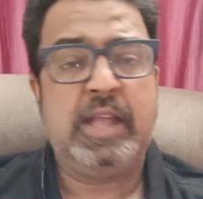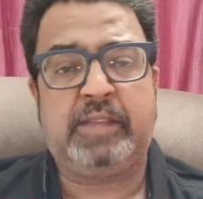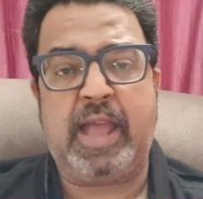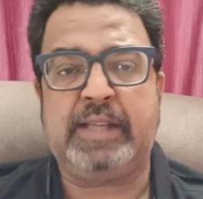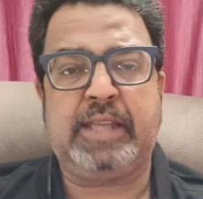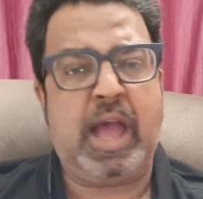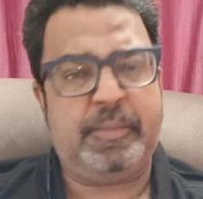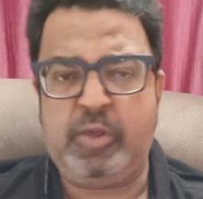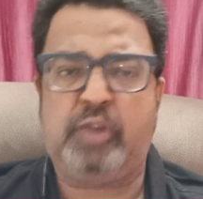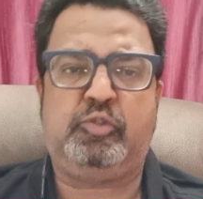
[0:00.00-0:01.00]
তাই আজকে
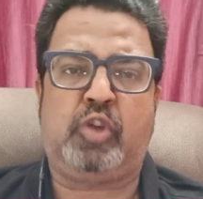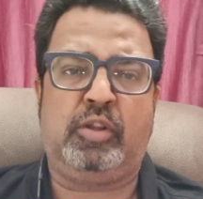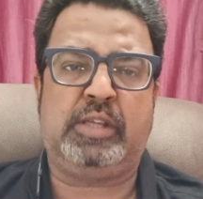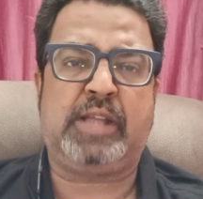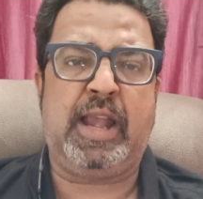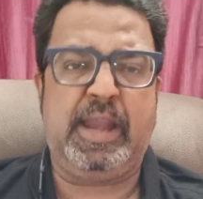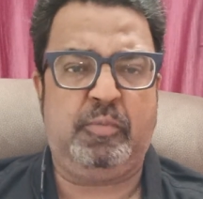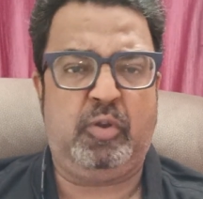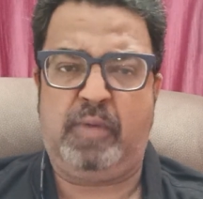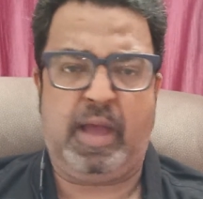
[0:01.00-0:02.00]
আমিও একটু সন্দেশখালী
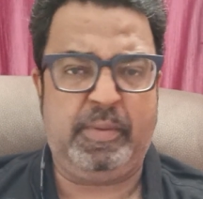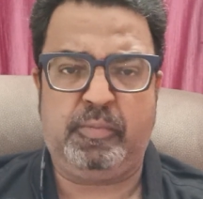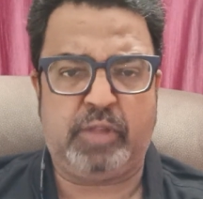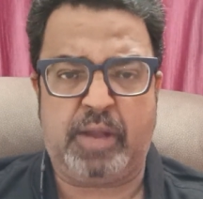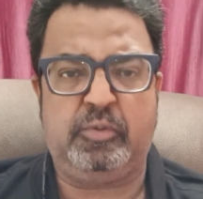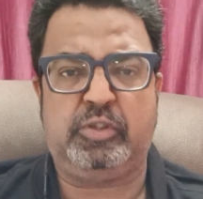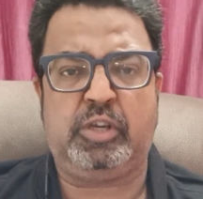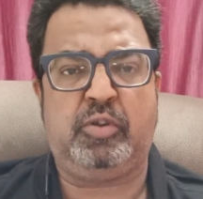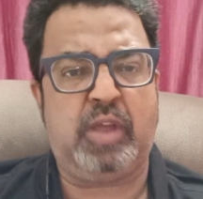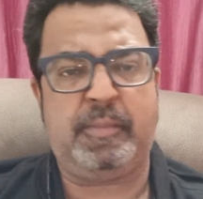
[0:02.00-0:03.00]
নিয়ে বলবো আমি প্রধানমন্ত্রী
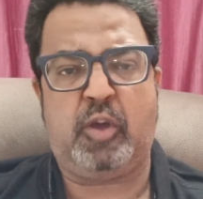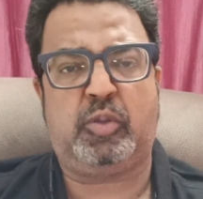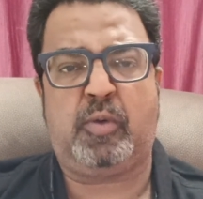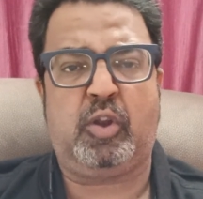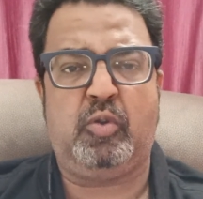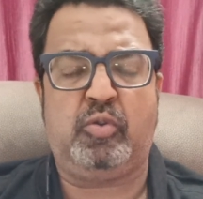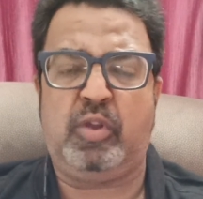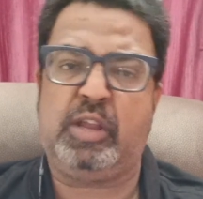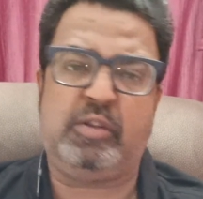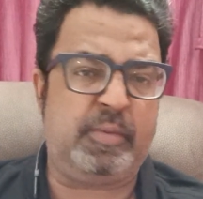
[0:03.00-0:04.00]
নই আমি অত বড় লোক
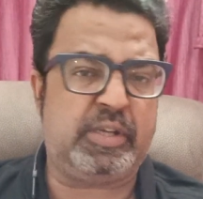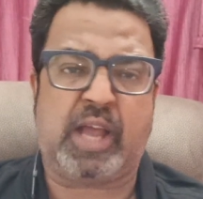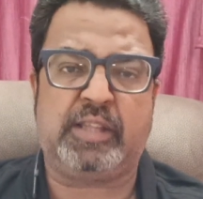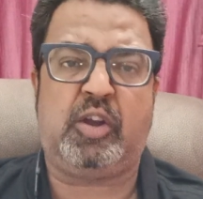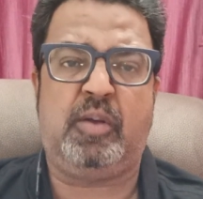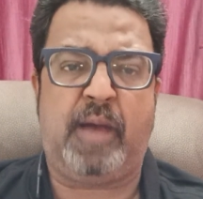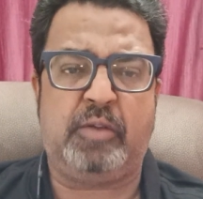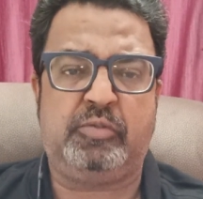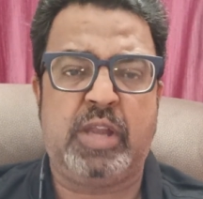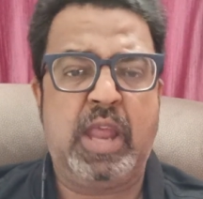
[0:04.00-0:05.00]
নই কিন্তু আমি সাধারণ
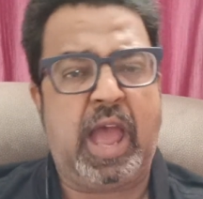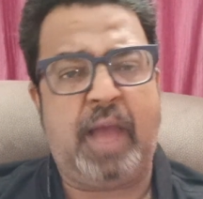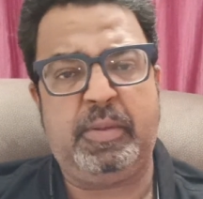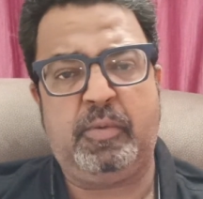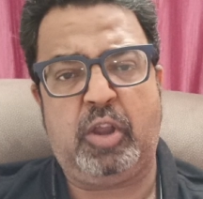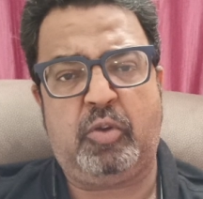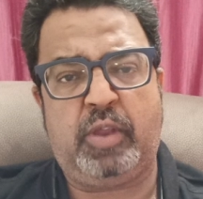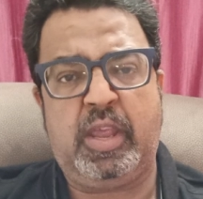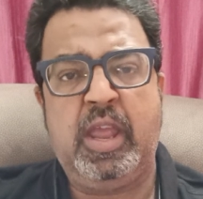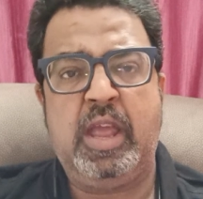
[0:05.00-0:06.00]
মানুষ আমি মনে
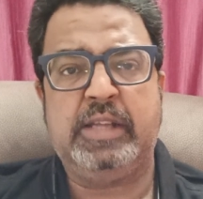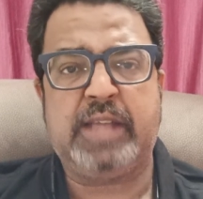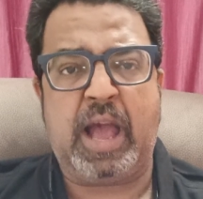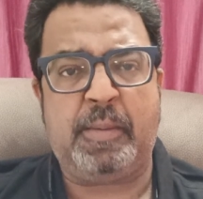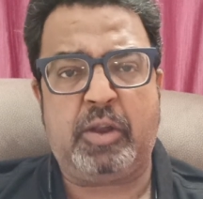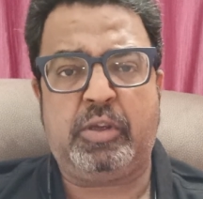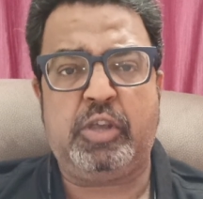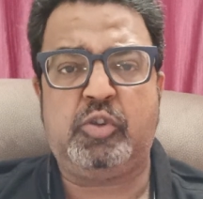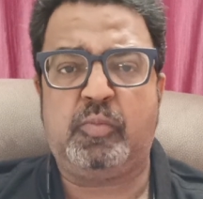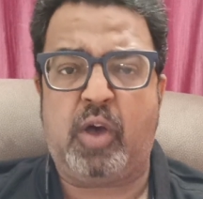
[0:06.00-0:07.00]
করি যে আমারও
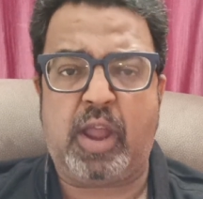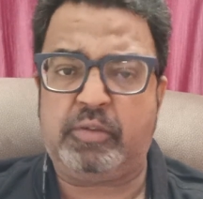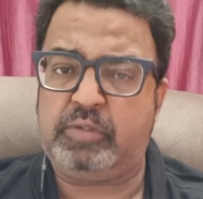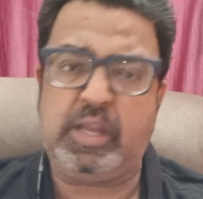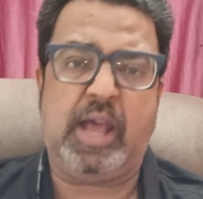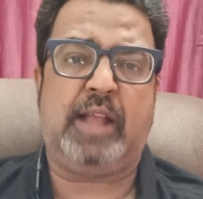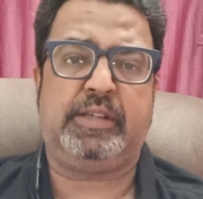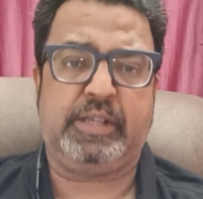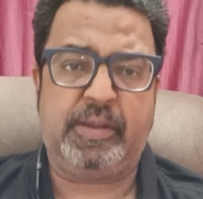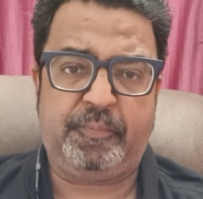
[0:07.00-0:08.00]
কিছু বলার অধিকার
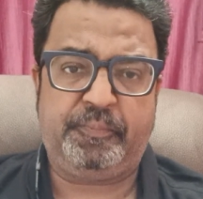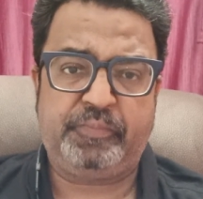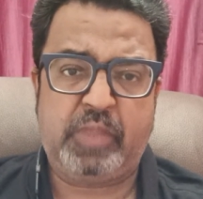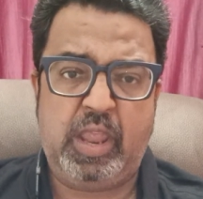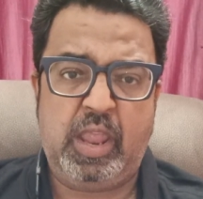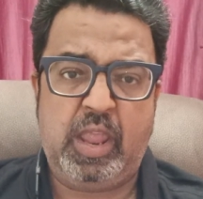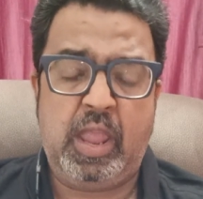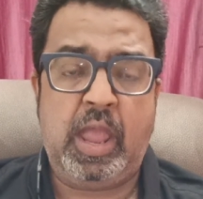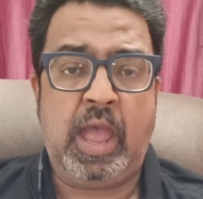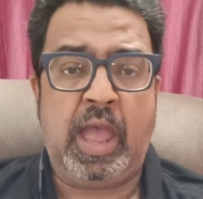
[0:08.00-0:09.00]
আছে
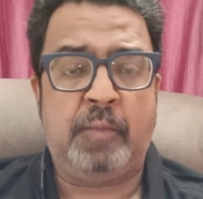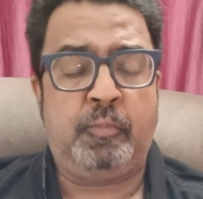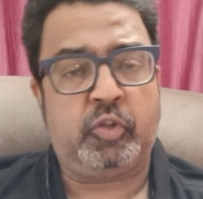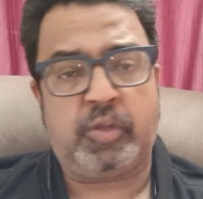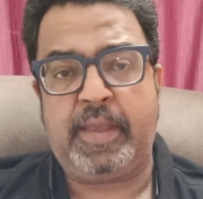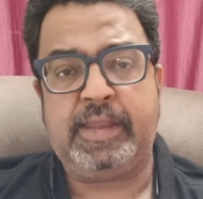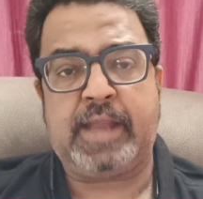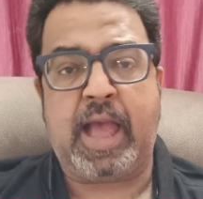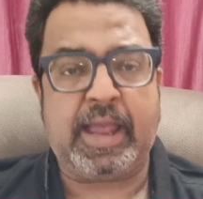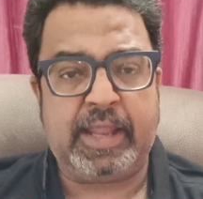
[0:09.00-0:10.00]
প্রথমেই
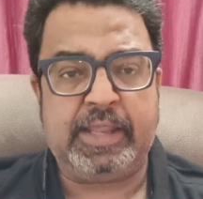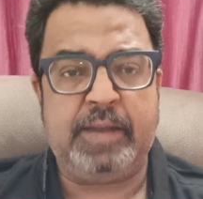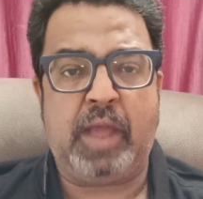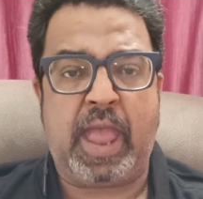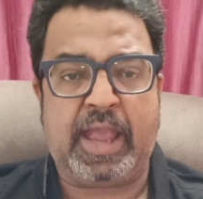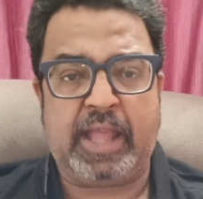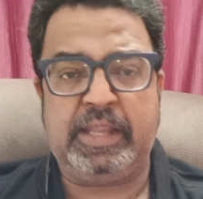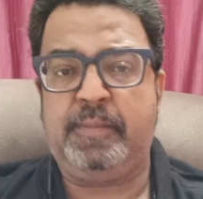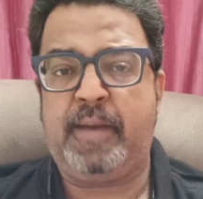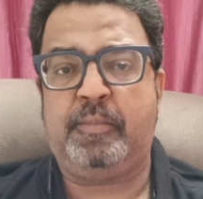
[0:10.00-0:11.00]
যেটা আগের দিন
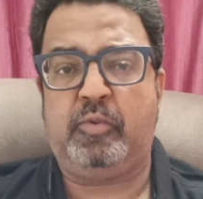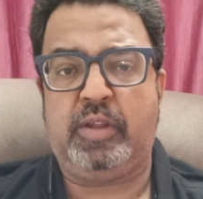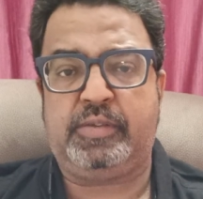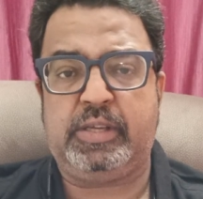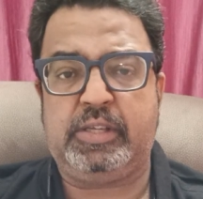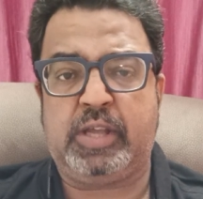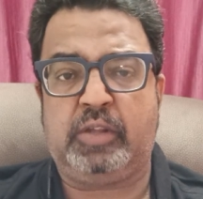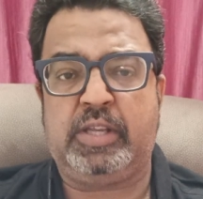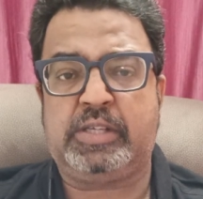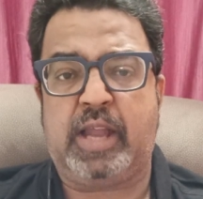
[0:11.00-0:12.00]
একাধিকবার বলেছি
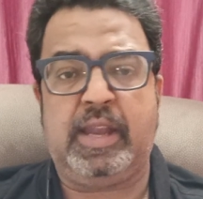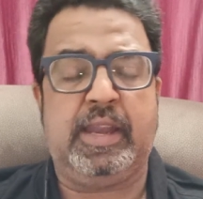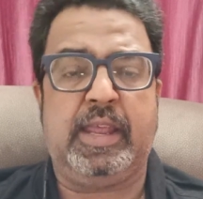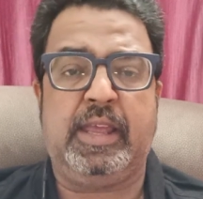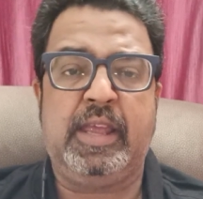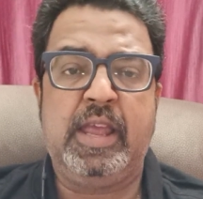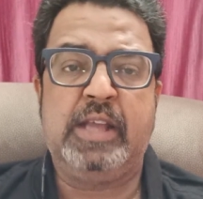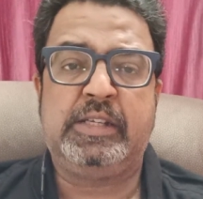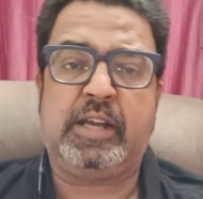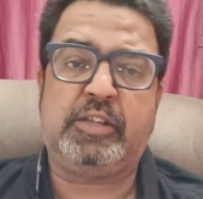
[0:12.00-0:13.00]
সন্দেশখালী নিয়ে
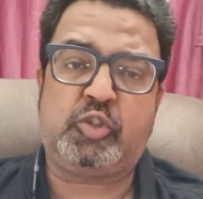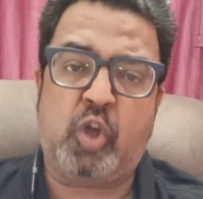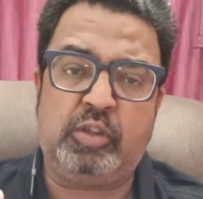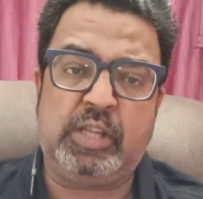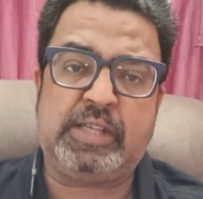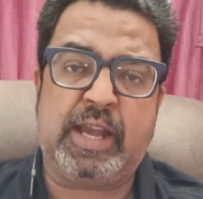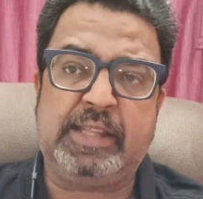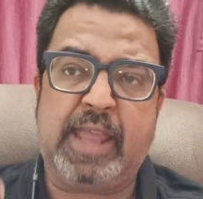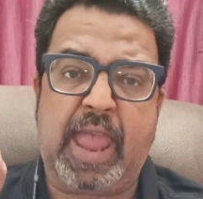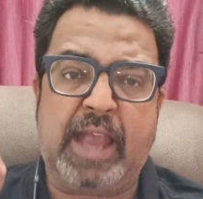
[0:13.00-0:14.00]
সেটা যে
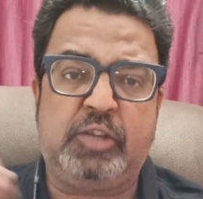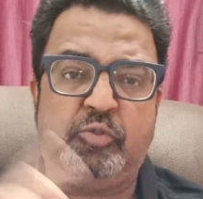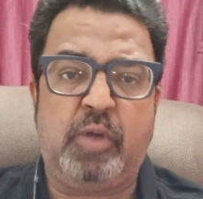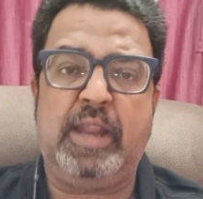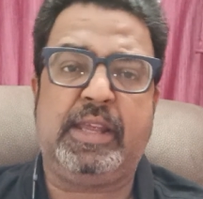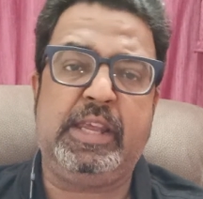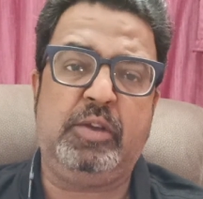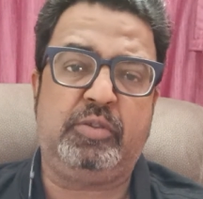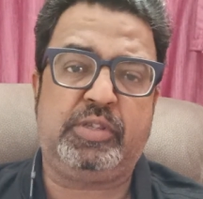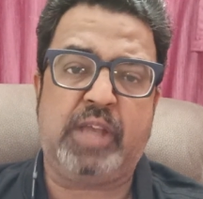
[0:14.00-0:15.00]
সন্দেশখালীতে অ্যাকচুয়ালি কি
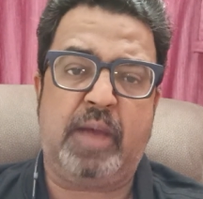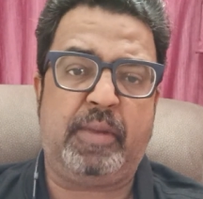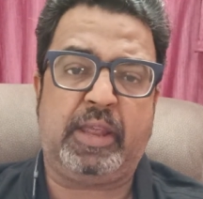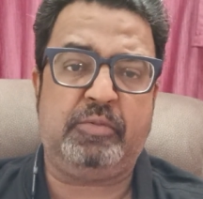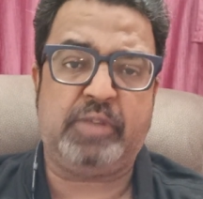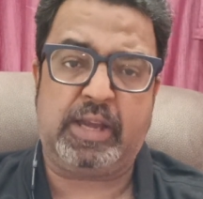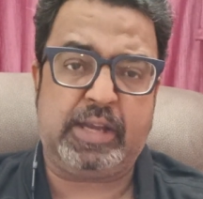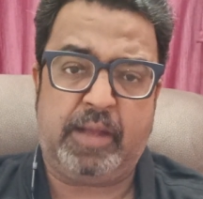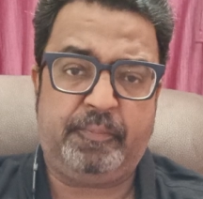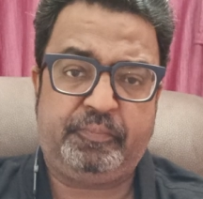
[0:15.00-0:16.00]
হচ্ছে আমরা কেউ জানি না